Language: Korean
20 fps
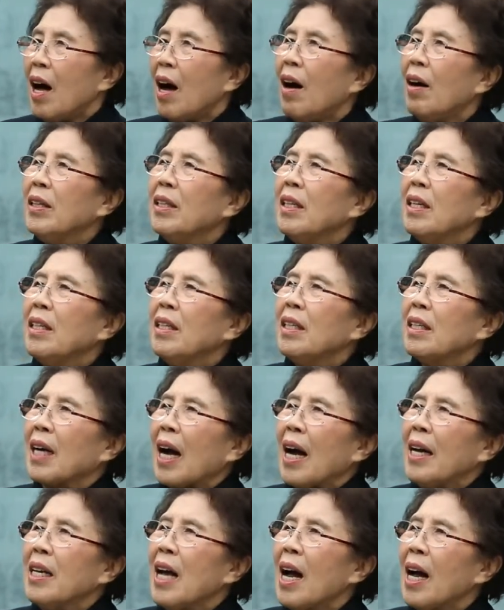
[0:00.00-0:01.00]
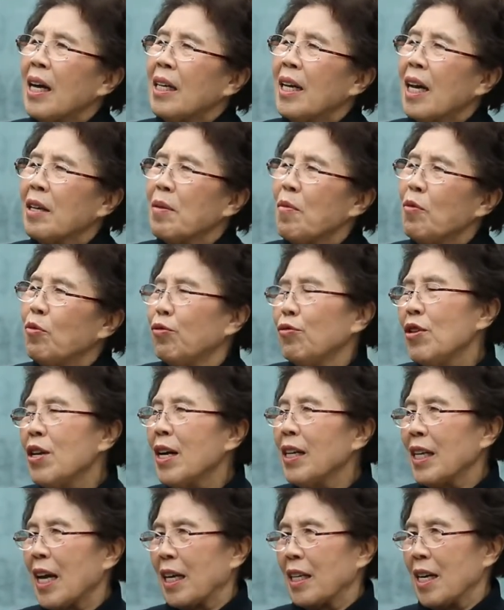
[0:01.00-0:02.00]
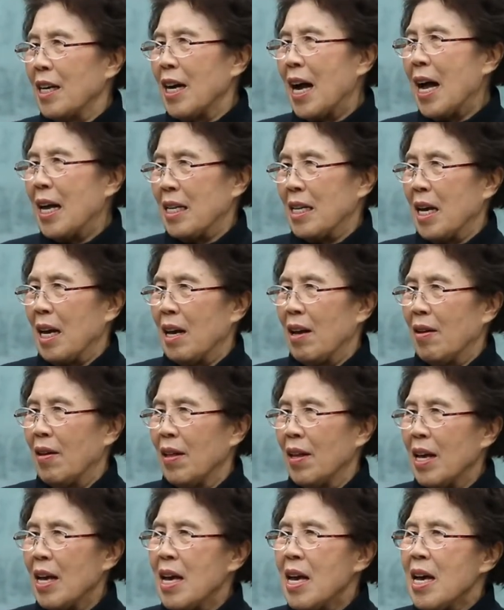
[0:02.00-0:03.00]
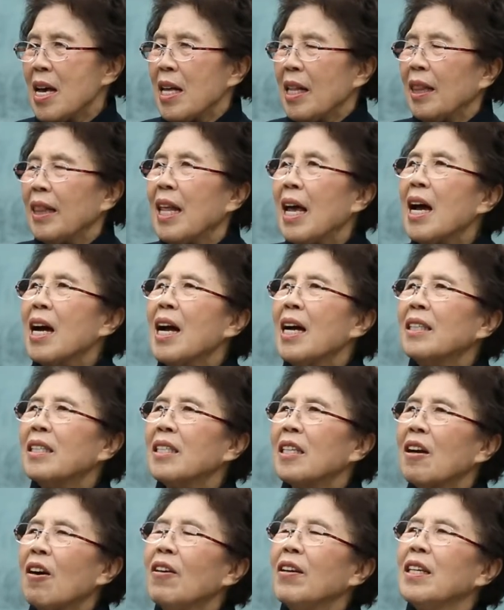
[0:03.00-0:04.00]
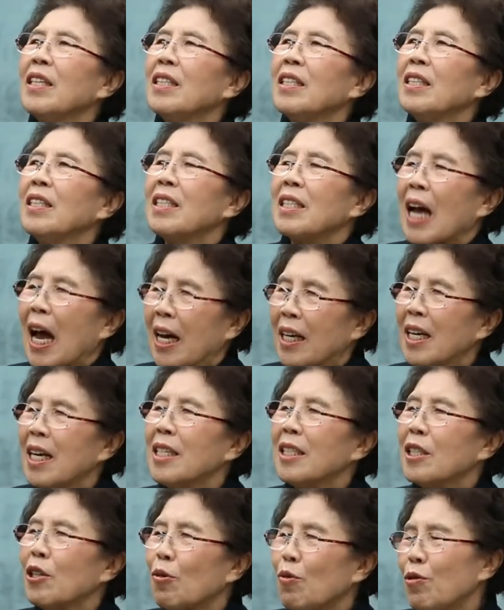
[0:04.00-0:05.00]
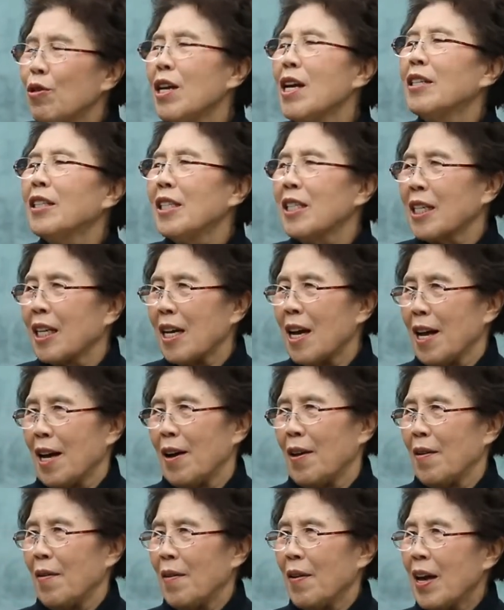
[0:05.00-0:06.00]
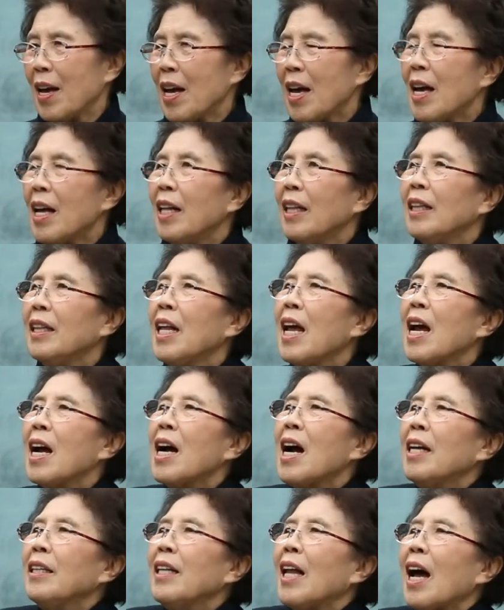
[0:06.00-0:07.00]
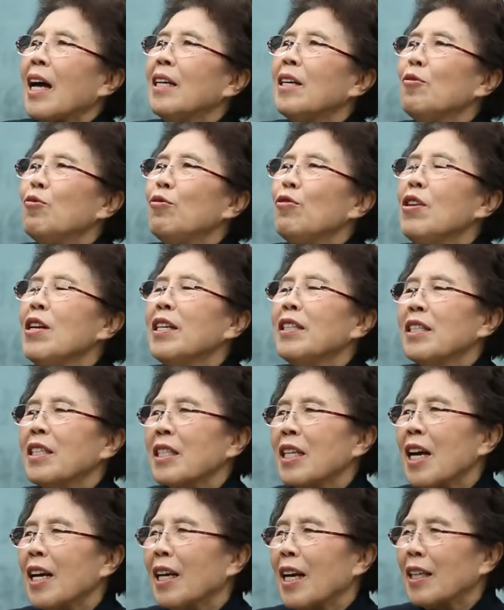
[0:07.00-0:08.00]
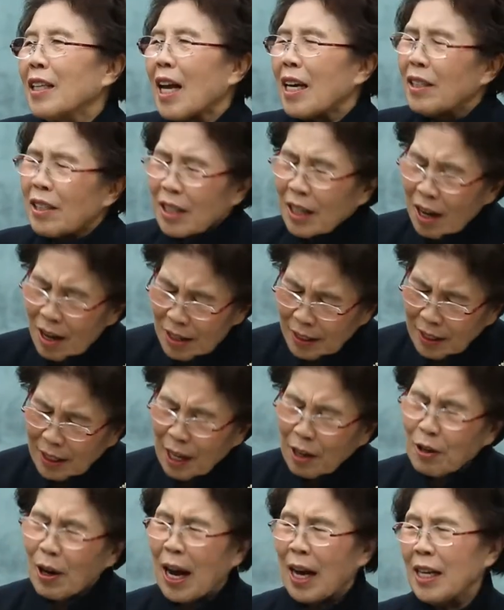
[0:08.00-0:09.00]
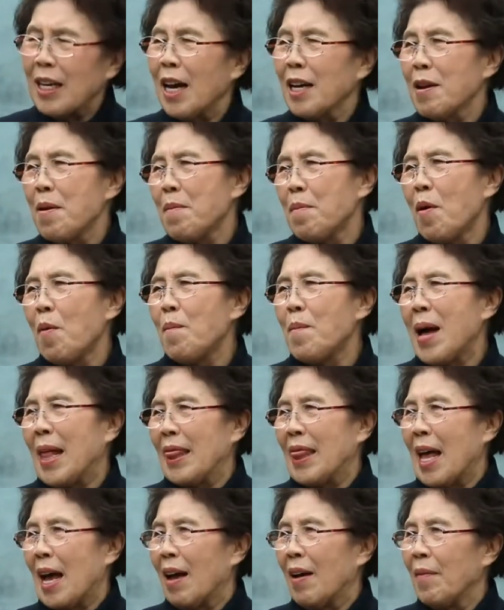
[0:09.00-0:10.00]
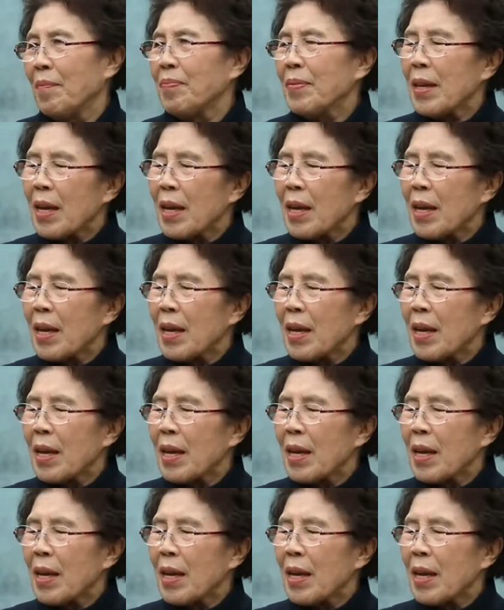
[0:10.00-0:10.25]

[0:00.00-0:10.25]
어제를 가야 하나님을 훈련하는 거 아니에요. 내가 서 있는 자리에서 훈련시켜요. 내가 나를 훈련시키겠다. 절대로 하나님 못 만나.